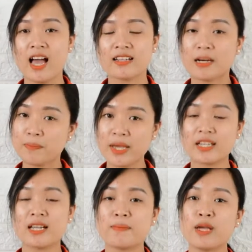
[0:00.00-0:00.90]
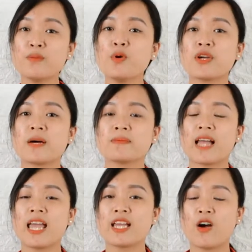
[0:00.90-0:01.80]
Đặc biệt là máy hút bụi cầm
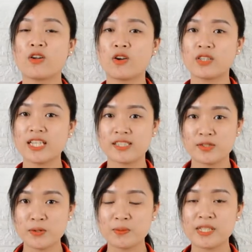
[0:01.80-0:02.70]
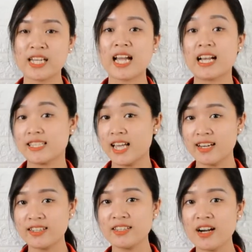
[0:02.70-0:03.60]
tay còn có thể sử dụng trên cả xe
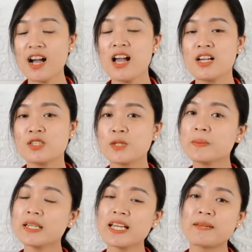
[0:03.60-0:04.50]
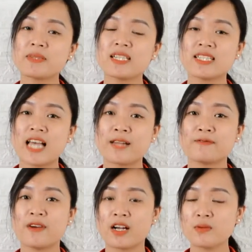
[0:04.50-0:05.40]
hơi nữa giúp tiết kiệm thời gian
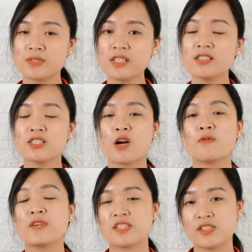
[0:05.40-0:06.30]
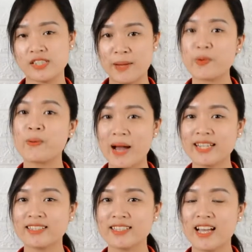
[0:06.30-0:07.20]
và công sức cho công việc dọn dẹp của bạn
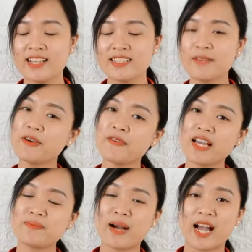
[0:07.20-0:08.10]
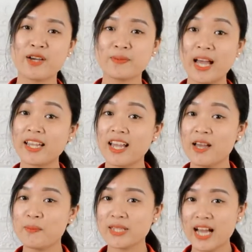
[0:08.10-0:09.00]
Chính vì vậy mà ngày hôm nay
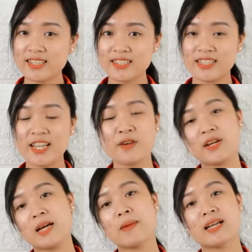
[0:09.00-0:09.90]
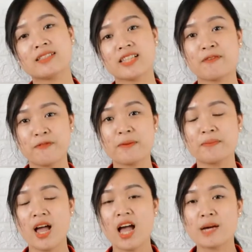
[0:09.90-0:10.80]
Meta giới thiệu đến các bạn sản phẩm
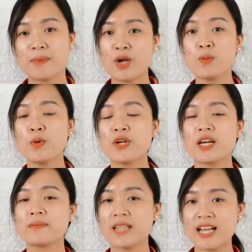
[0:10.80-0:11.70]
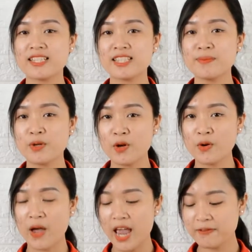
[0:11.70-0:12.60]
máy hút bụi cầm tay
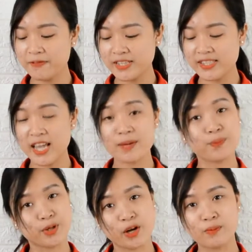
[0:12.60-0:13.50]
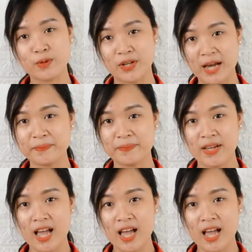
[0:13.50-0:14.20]
Simono SVC 1015